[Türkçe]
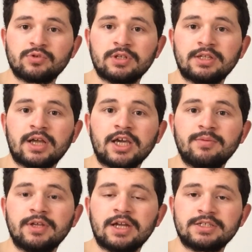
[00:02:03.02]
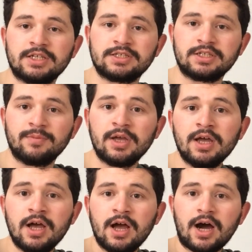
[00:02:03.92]
üzerinden takibini gerçekleştirdim.
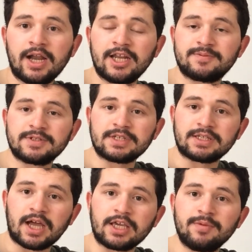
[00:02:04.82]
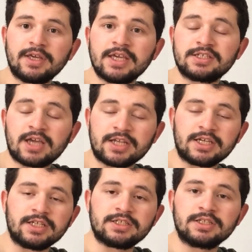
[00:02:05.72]
AliExpress'ten takibini
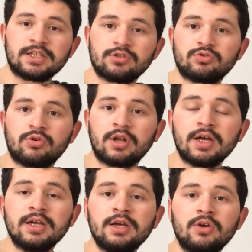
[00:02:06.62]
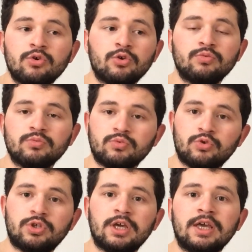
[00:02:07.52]
gerçekleştirdikten sonra ürün
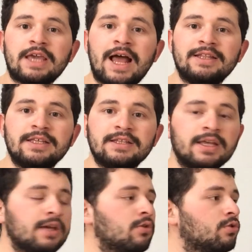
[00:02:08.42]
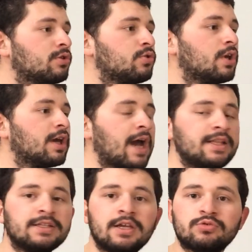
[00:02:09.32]
Türkiye'ye geldiğinde, ürün Türkiye'ye
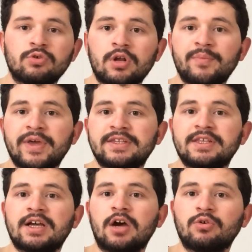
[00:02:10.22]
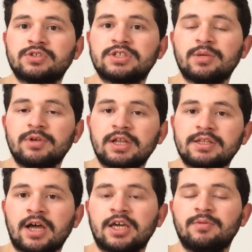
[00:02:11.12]
geldikten sonra PTT kargo
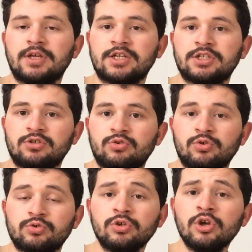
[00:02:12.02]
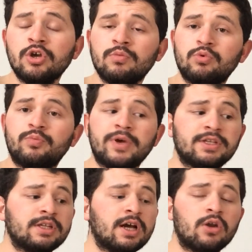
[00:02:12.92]
sistemiyle takibini gerçekleştiriyorsun. Bu
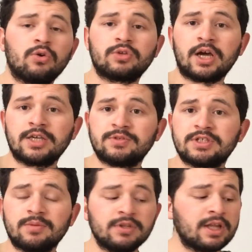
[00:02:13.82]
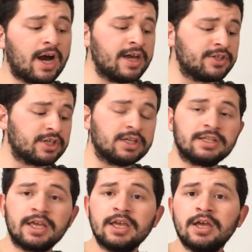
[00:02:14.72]
PTT kargo takip sistemini de aynı
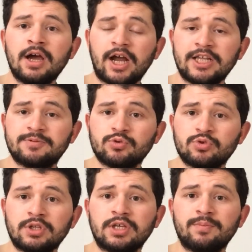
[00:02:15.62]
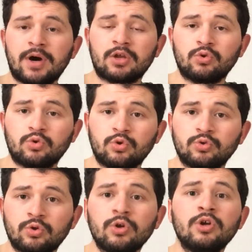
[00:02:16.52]
şekilde AliExpress üzerindeki barkod
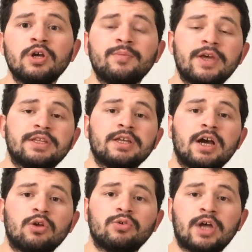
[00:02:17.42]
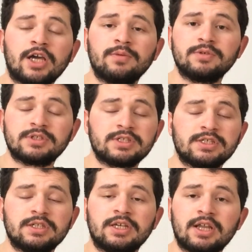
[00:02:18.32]
kodunu PTT kargo takip
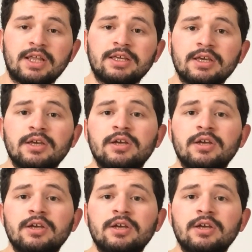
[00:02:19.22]
sitesine girerek